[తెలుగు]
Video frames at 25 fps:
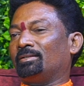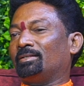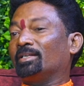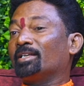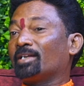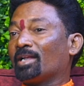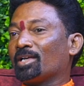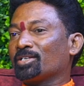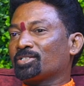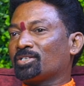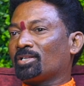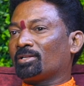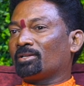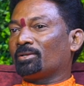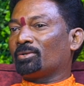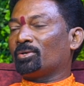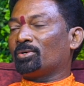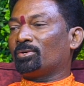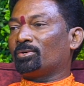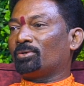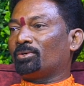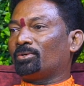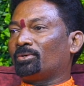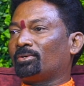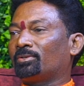నిరాశలో
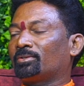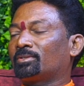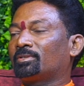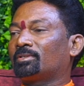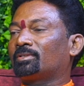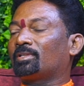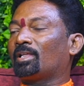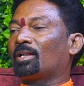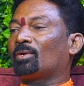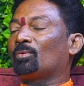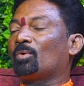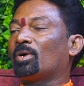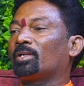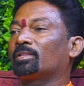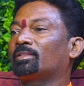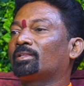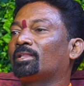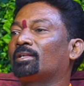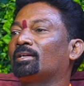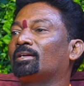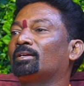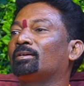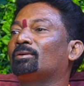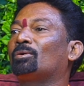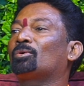తర్వాత
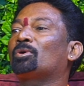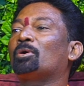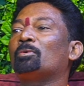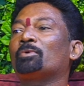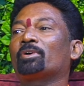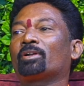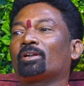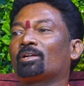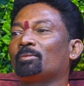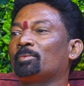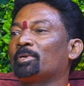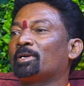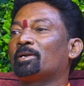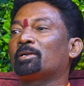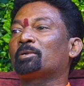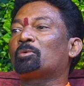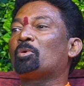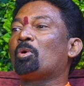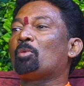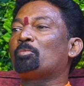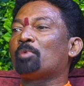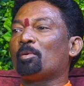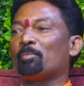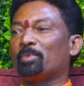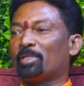ఒక రకమైన
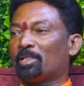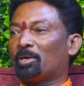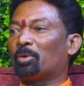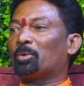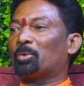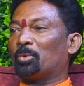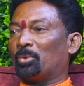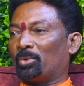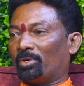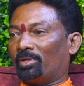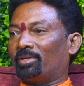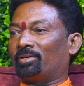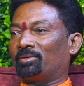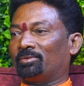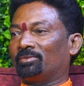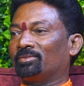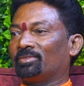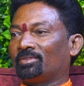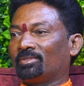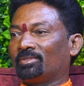కోపం మీద కూడా ఉన్నారు